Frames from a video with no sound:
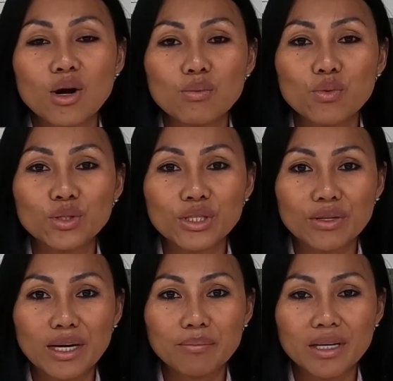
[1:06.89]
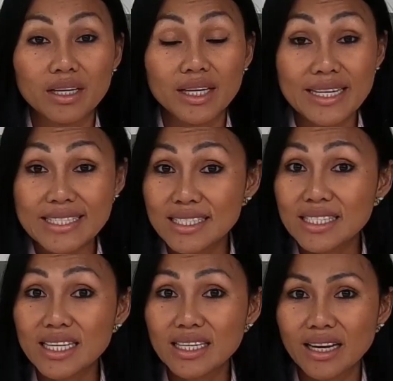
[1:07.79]
ข้อมูลเกี่ยวกับเอเจน
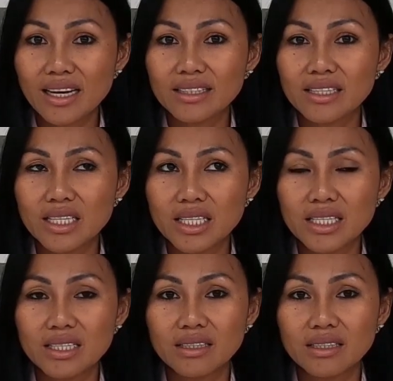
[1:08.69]
ซี่นะคะที่